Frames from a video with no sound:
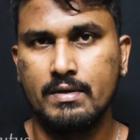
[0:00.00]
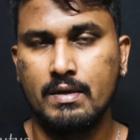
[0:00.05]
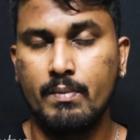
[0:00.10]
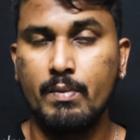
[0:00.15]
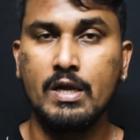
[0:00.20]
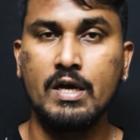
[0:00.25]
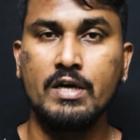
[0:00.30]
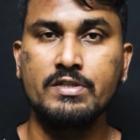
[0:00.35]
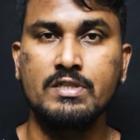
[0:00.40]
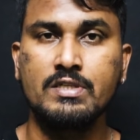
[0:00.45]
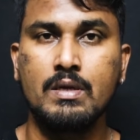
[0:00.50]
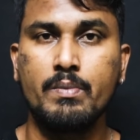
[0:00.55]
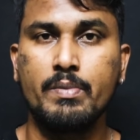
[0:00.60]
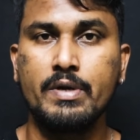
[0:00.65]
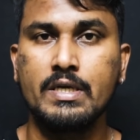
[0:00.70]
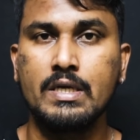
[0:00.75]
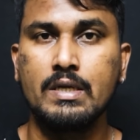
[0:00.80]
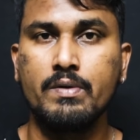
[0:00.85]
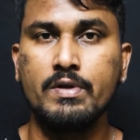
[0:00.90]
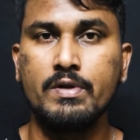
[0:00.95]
கமல்ஹாசன்
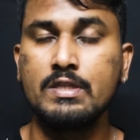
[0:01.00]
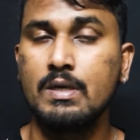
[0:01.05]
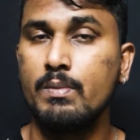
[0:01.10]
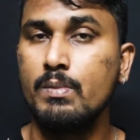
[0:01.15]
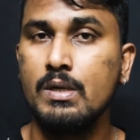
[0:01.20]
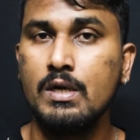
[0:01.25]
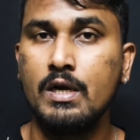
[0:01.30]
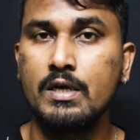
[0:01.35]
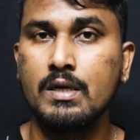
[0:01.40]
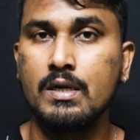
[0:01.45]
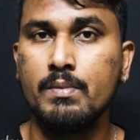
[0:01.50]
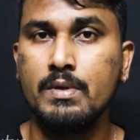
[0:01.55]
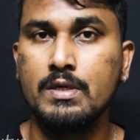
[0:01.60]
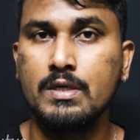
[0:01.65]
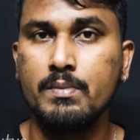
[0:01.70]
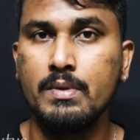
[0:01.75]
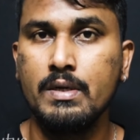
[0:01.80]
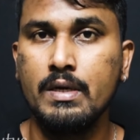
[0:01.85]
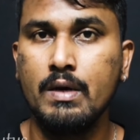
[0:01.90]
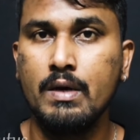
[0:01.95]
அப்படிங்கிறவர் தமிழ்நாட்டில்
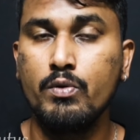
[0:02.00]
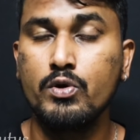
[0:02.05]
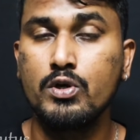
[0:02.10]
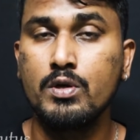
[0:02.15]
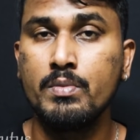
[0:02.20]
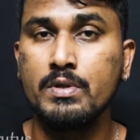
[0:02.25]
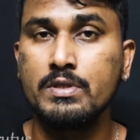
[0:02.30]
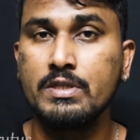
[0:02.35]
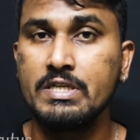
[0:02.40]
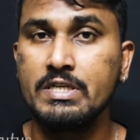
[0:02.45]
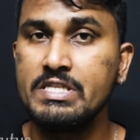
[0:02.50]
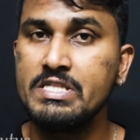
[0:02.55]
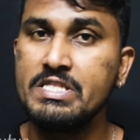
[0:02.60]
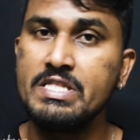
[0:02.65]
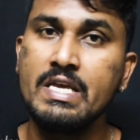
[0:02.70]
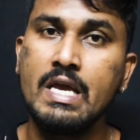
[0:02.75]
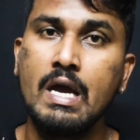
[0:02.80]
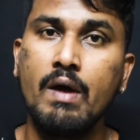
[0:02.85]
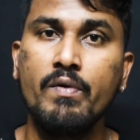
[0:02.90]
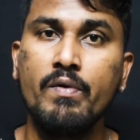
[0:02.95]
மட்டுமில்லை ஒட்டுமொத்த
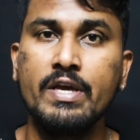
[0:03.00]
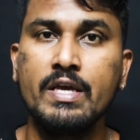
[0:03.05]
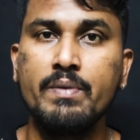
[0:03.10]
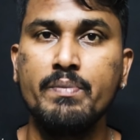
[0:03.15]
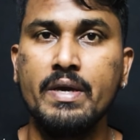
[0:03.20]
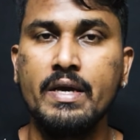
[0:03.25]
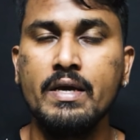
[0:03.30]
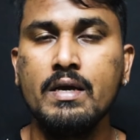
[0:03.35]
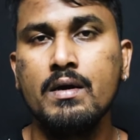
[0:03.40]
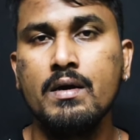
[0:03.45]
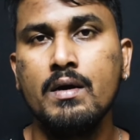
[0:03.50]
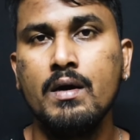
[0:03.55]
இந்தியாவிலேயுமே